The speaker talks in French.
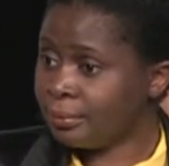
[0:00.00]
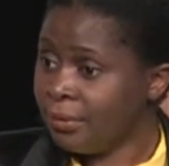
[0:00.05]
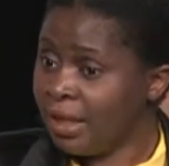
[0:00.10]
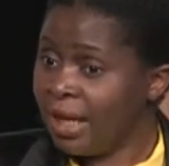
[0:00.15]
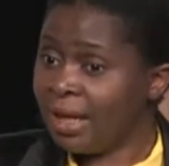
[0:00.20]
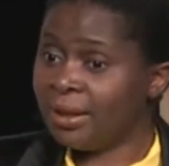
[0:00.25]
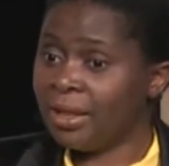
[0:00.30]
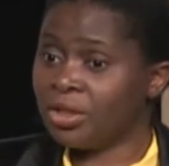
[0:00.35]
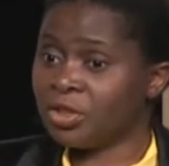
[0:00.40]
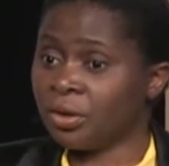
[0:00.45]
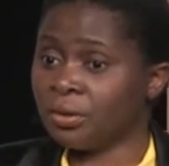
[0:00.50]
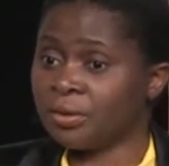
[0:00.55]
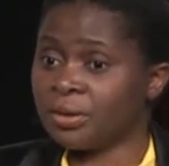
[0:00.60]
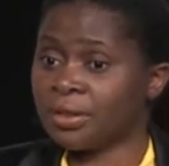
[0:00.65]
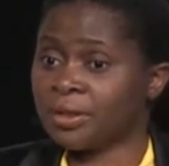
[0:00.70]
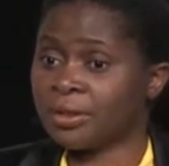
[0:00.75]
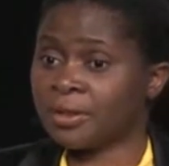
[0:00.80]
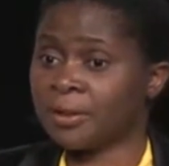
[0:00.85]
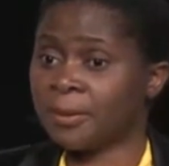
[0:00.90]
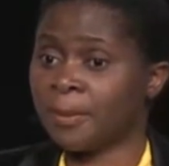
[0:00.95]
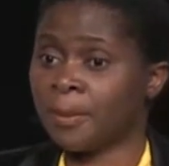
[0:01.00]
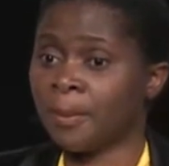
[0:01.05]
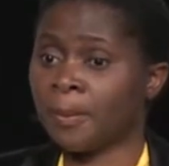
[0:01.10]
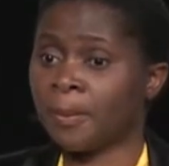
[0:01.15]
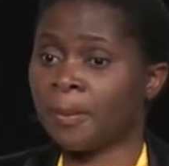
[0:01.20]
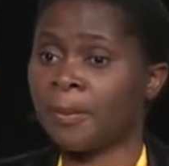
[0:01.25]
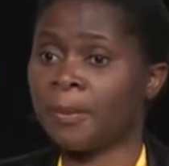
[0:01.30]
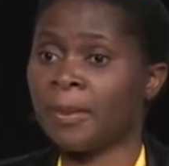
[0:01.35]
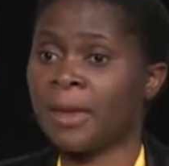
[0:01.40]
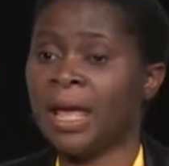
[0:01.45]
Négligence.
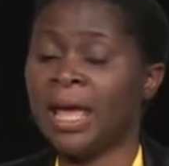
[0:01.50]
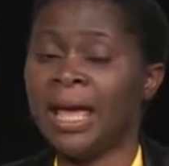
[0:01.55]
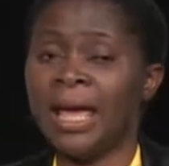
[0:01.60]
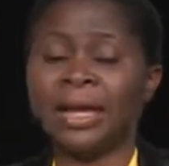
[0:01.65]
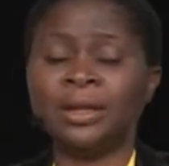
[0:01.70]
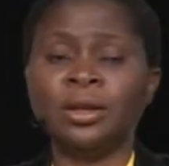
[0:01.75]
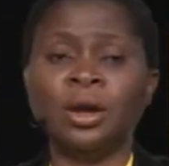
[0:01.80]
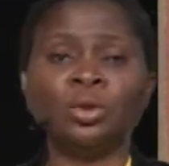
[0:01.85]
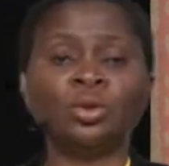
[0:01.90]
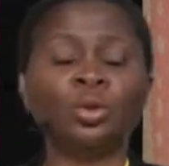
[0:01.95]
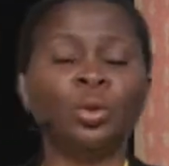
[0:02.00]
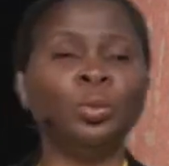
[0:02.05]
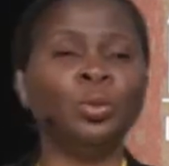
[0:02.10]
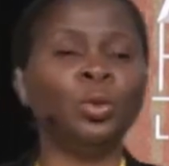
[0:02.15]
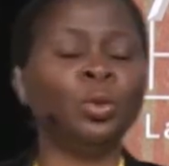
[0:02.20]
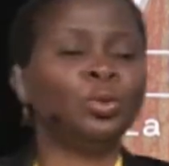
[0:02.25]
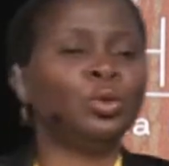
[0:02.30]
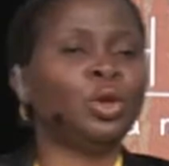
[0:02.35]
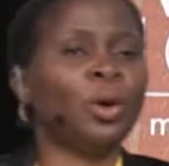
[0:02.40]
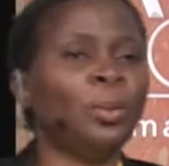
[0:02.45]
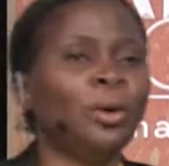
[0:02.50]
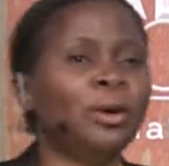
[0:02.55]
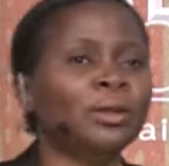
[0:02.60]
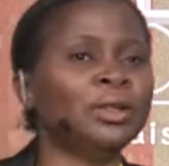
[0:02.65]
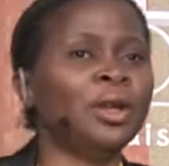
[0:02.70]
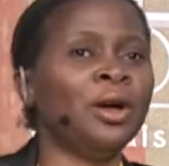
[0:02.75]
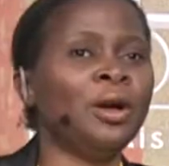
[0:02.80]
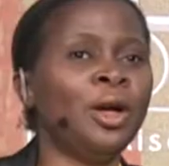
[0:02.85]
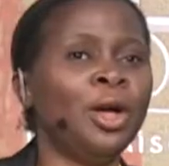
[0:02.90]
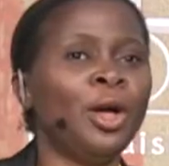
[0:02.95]
Et donc, nous nous
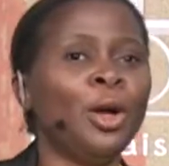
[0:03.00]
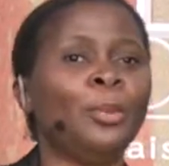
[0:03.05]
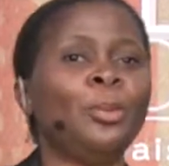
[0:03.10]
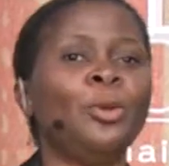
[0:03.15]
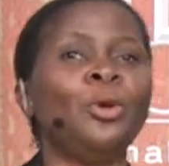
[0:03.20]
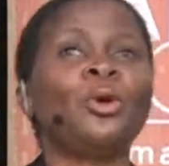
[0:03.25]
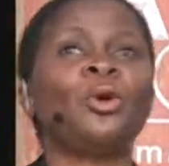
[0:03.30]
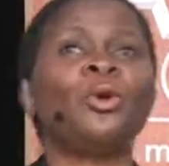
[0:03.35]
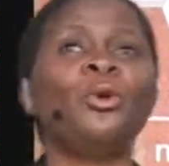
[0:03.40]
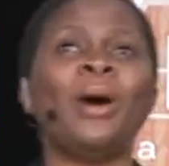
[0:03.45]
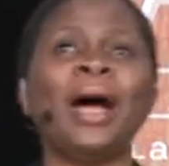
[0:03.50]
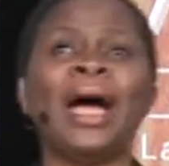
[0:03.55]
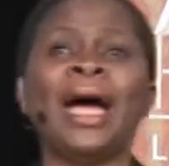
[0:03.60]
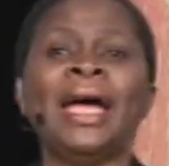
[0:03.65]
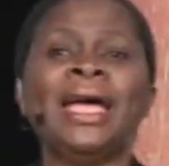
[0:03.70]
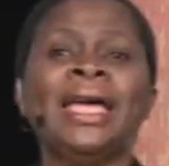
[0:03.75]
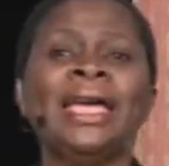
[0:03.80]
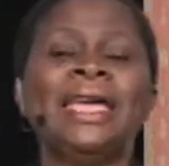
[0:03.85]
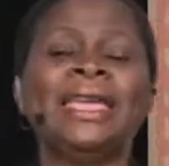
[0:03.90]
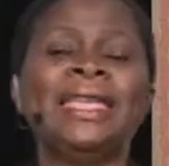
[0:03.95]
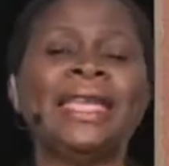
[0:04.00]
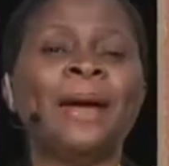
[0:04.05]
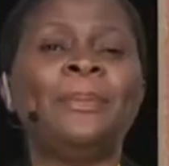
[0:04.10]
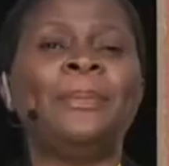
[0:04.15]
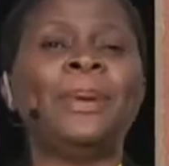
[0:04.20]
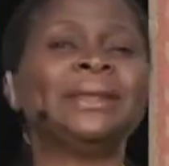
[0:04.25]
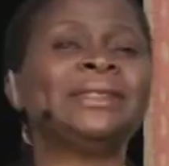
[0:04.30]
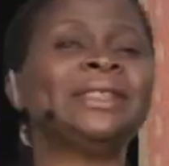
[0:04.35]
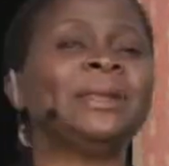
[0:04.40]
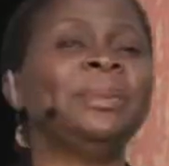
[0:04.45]
demandons pourquoi il n'y a
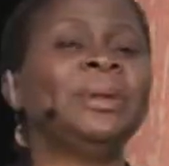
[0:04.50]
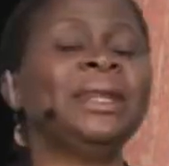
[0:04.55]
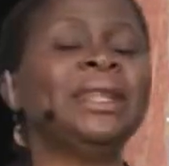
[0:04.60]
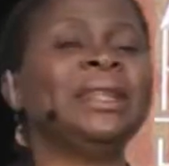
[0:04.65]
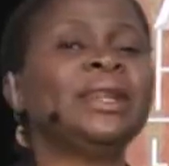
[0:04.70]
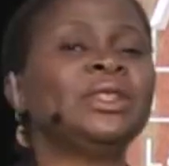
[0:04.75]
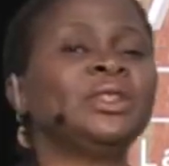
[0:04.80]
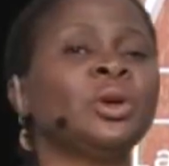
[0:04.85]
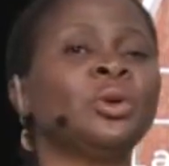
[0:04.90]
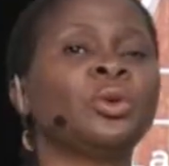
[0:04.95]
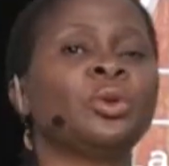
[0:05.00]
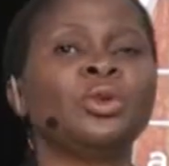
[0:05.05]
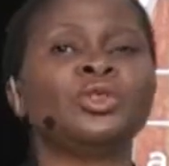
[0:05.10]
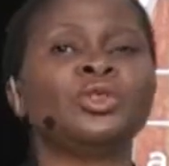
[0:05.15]
pas cette bénédiction